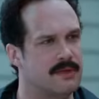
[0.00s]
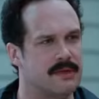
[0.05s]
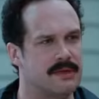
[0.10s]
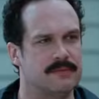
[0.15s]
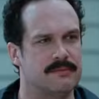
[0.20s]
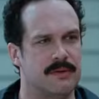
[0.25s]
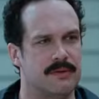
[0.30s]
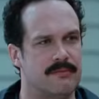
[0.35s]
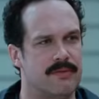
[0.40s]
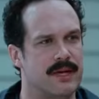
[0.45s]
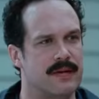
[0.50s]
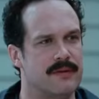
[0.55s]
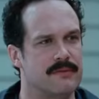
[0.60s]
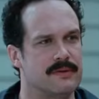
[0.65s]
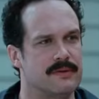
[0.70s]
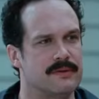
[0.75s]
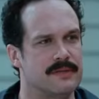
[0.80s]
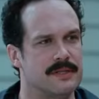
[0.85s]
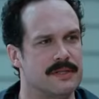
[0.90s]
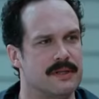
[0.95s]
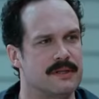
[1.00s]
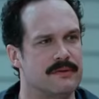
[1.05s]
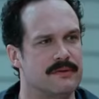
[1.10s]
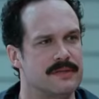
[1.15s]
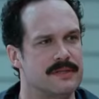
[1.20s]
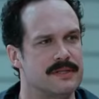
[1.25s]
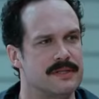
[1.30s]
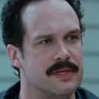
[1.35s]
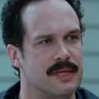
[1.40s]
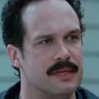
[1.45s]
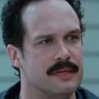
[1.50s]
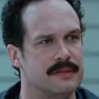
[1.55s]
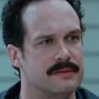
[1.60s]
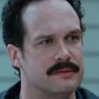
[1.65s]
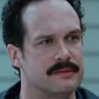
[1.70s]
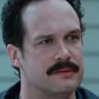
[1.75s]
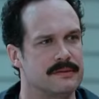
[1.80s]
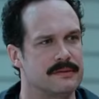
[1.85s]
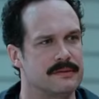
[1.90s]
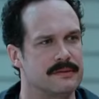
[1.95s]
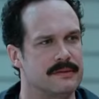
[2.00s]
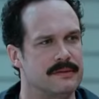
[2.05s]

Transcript: e ele tinha marcas de mordida no pescoço.